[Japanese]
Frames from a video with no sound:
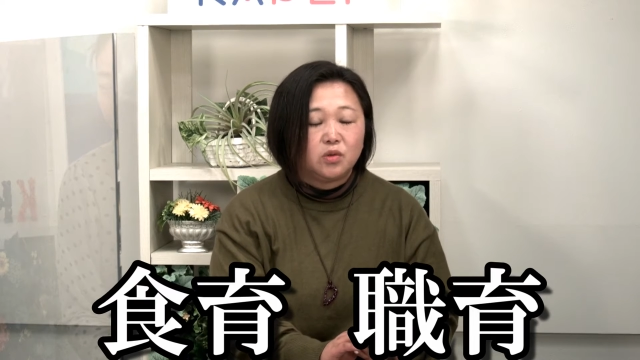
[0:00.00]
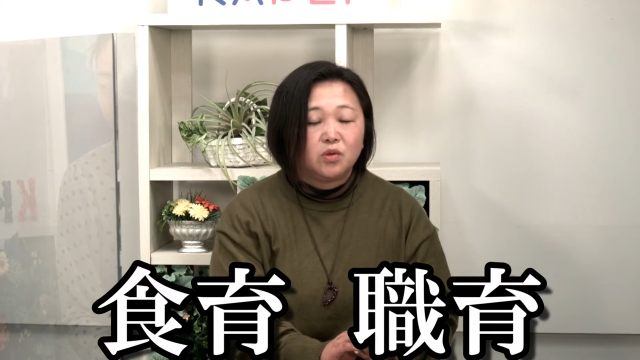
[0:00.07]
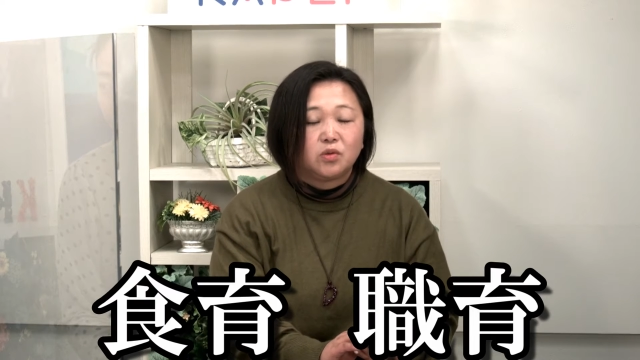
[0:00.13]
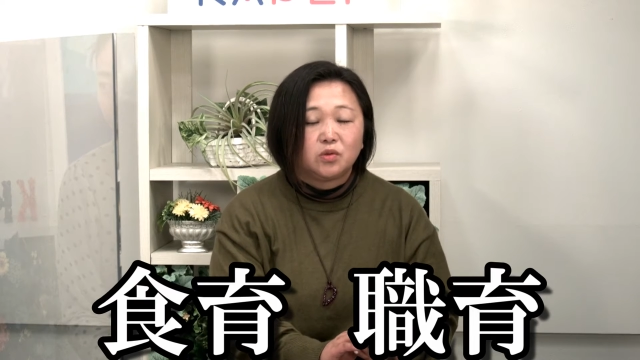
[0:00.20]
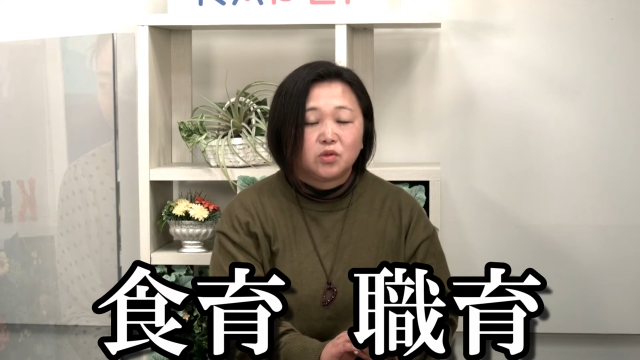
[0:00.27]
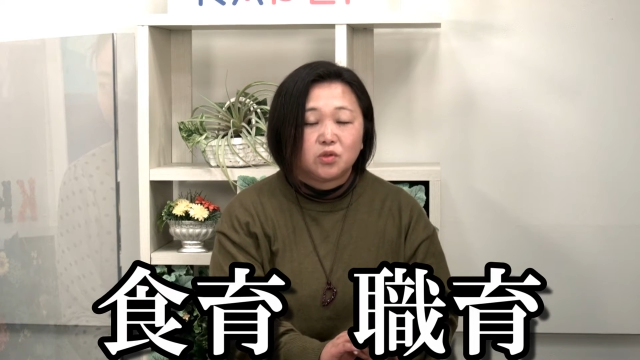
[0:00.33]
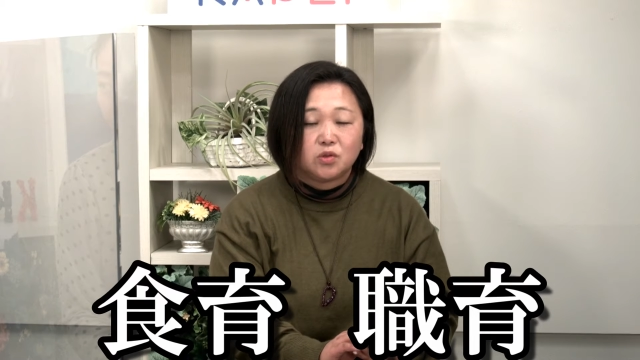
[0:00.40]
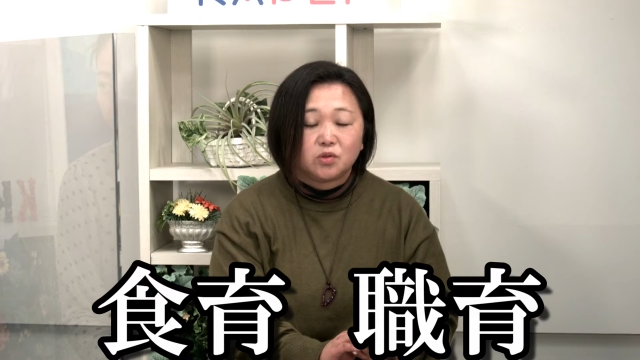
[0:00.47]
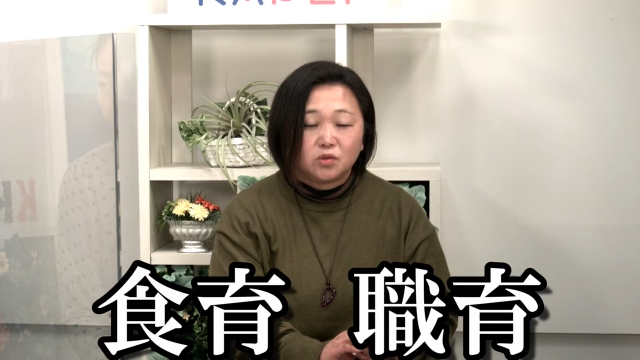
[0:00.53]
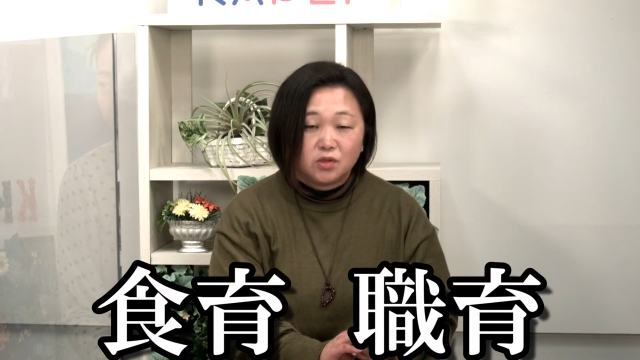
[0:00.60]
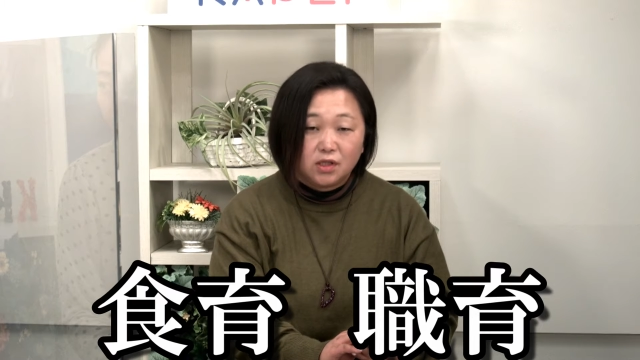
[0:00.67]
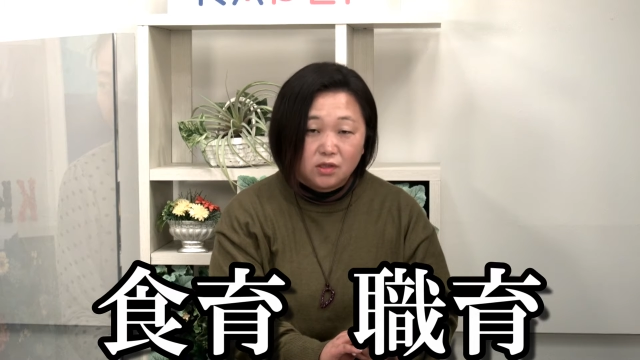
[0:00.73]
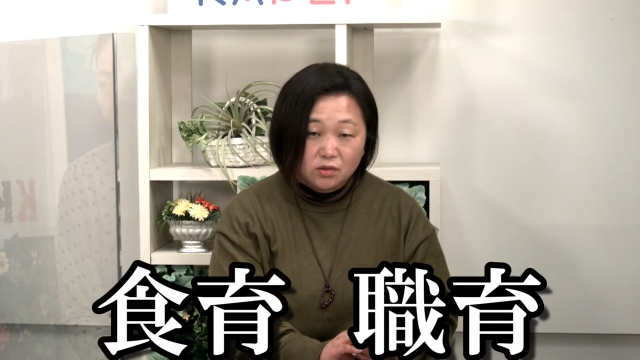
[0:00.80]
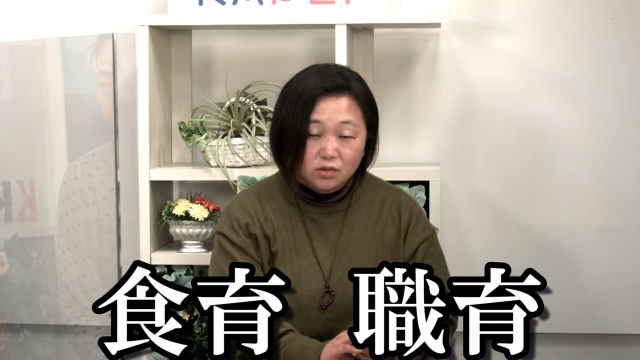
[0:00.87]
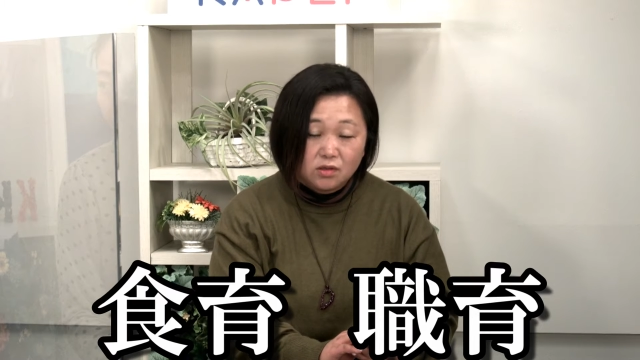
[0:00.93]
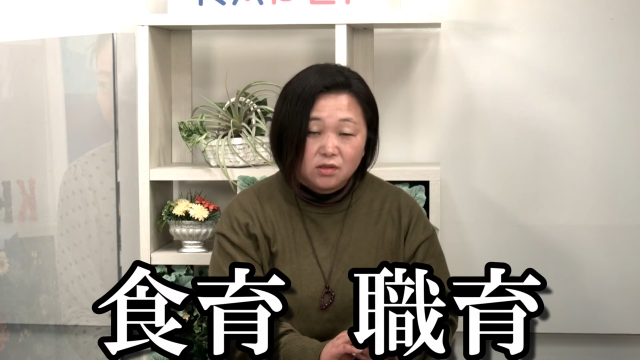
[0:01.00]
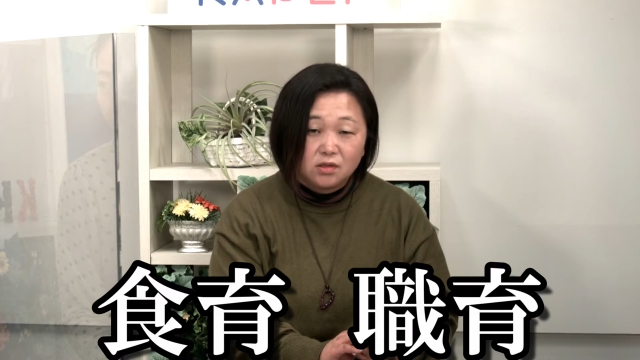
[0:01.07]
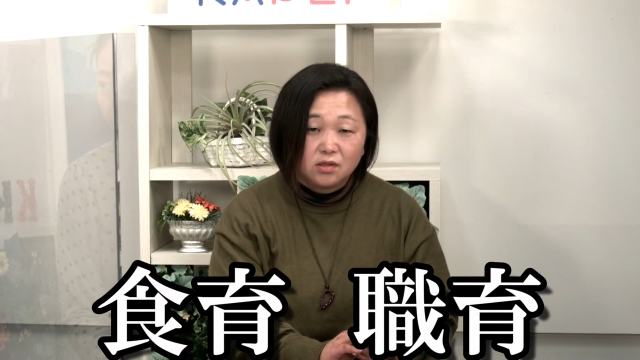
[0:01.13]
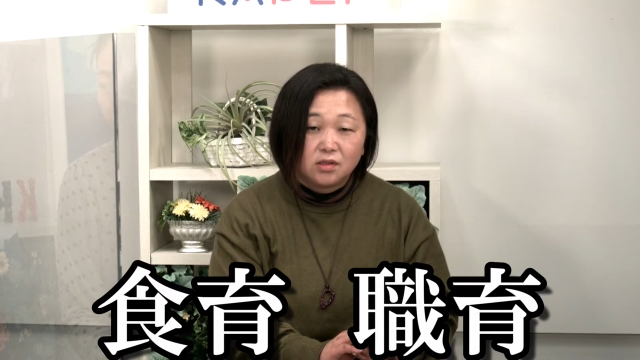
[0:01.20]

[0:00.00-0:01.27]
業の食育